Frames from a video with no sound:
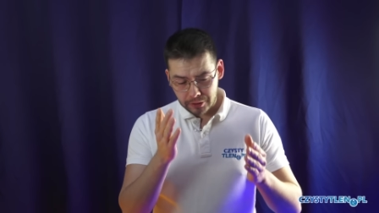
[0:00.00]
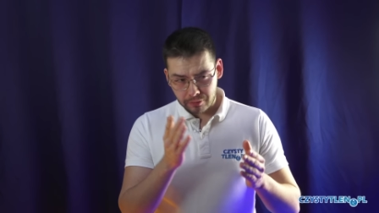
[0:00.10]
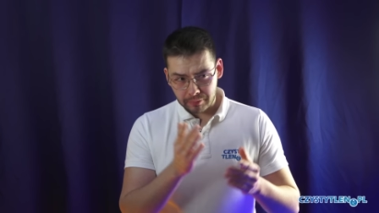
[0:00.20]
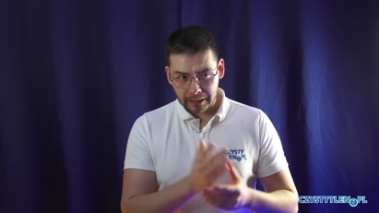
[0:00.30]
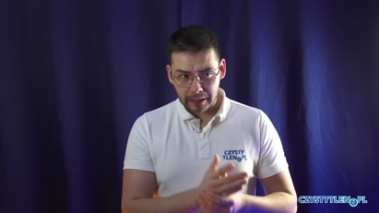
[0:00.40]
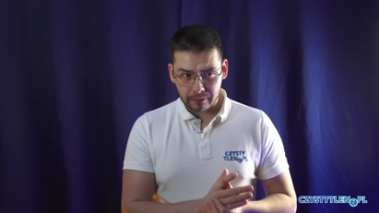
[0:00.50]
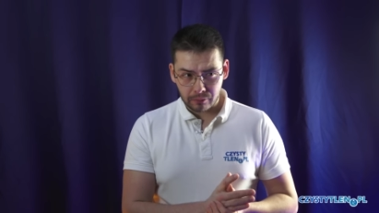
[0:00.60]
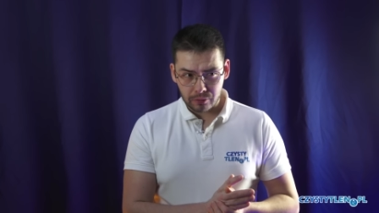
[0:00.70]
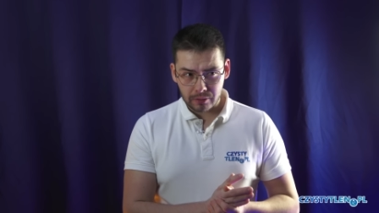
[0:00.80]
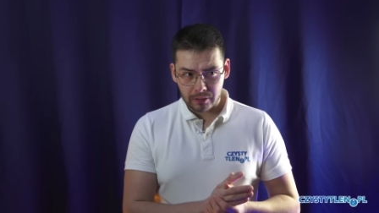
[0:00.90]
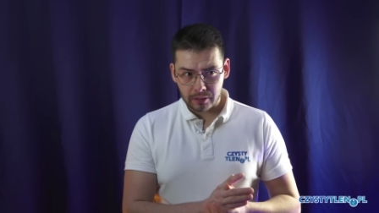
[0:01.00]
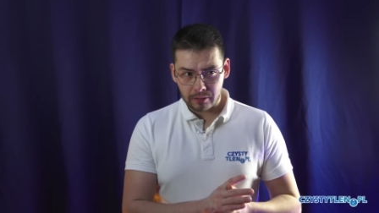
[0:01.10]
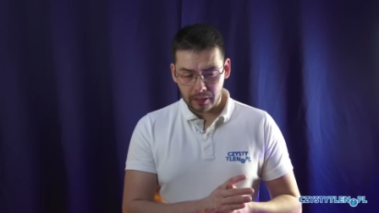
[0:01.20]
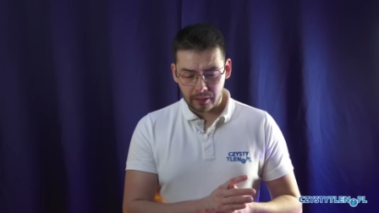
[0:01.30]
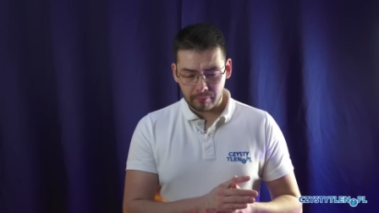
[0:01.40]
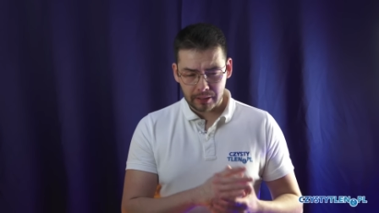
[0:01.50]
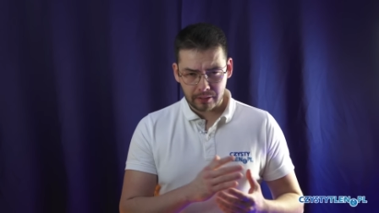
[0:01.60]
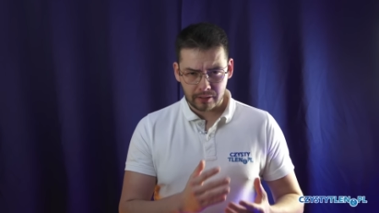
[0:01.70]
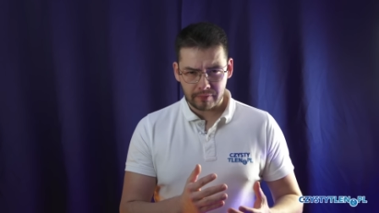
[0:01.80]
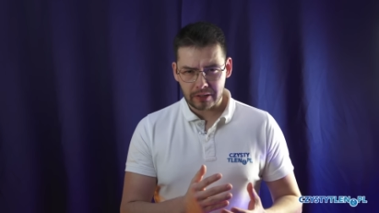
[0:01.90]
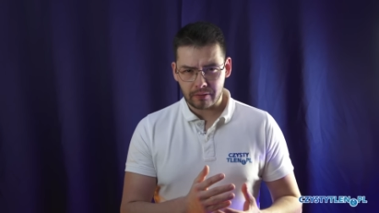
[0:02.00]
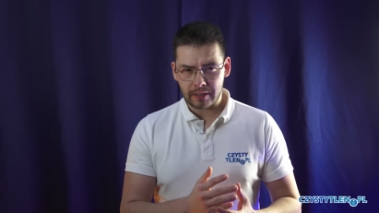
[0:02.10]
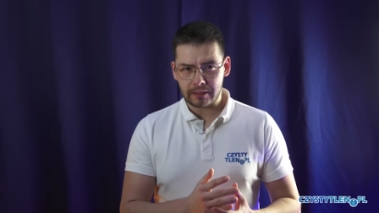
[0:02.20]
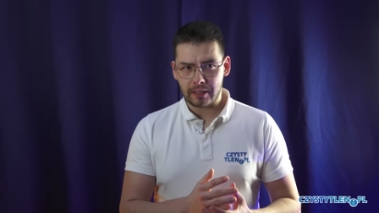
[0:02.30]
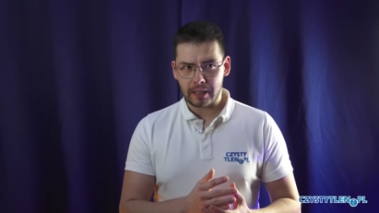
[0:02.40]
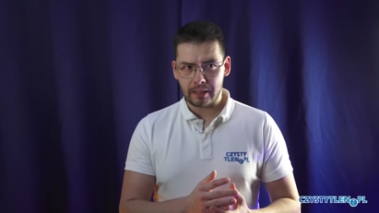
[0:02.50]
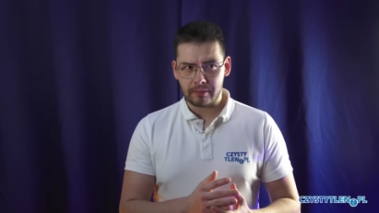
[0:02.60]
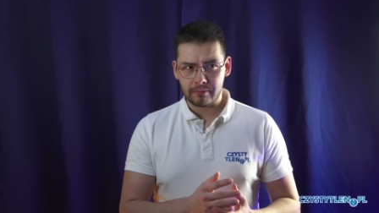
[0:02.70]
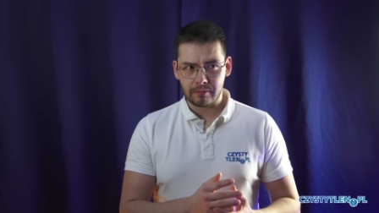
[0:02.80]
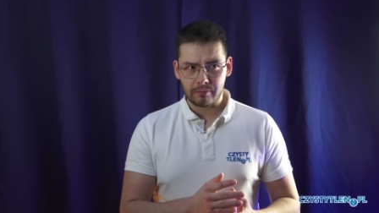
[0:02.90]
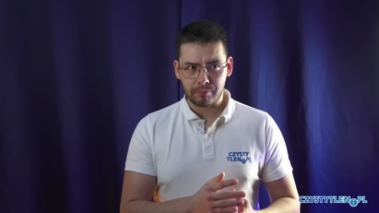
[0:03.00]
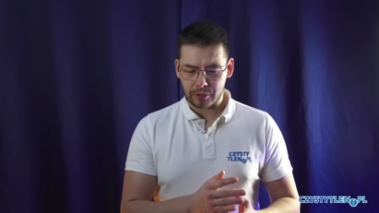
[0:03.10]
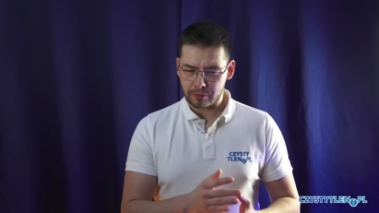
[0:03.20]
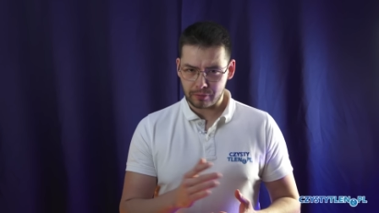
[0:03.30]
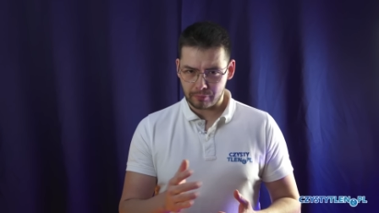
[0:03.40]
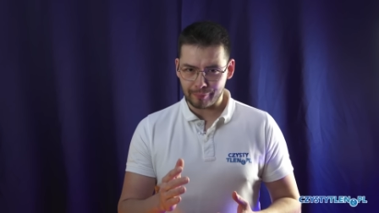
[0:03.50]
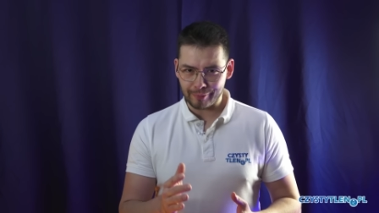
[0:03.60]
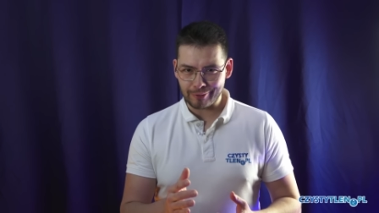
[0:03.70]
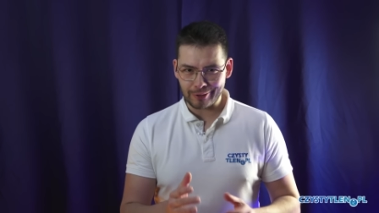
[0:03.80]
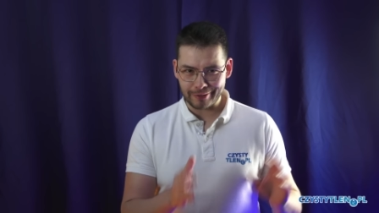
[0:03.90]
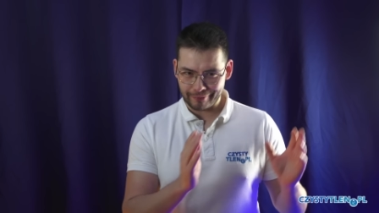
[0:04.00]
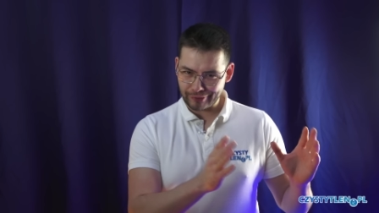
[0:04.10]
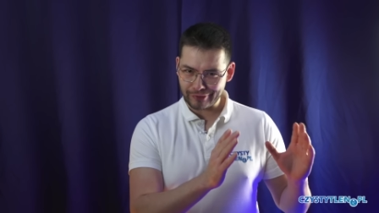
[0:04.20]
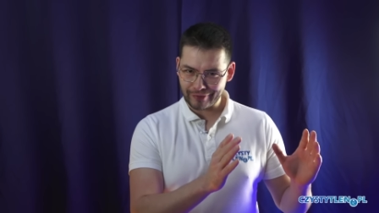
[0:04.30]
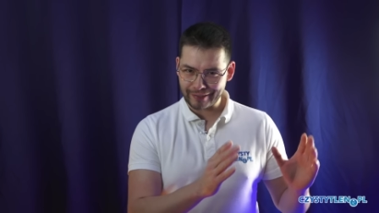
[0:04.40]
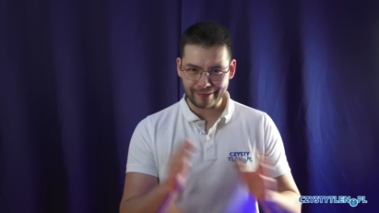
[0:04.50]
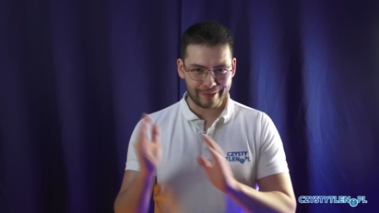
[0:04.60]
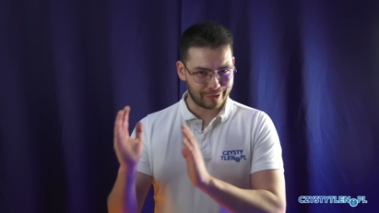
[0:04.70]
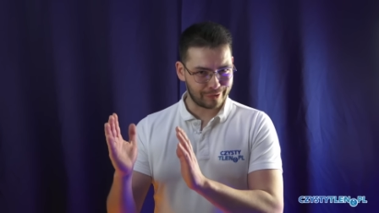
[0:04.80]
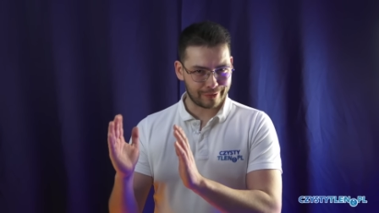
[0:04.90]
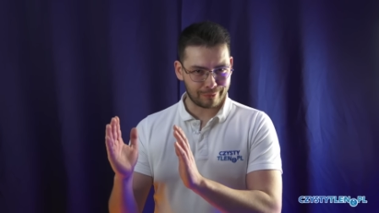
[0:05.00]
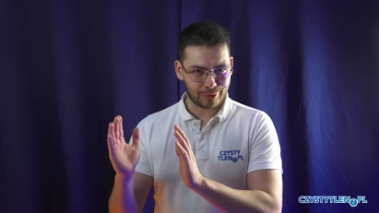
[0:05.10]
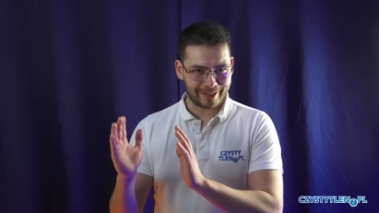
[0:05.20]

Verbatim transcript: też są takie jednostki, ale bardzo zaawansowane i przez to, co mam na myśli, zaawansowane znaczy za duży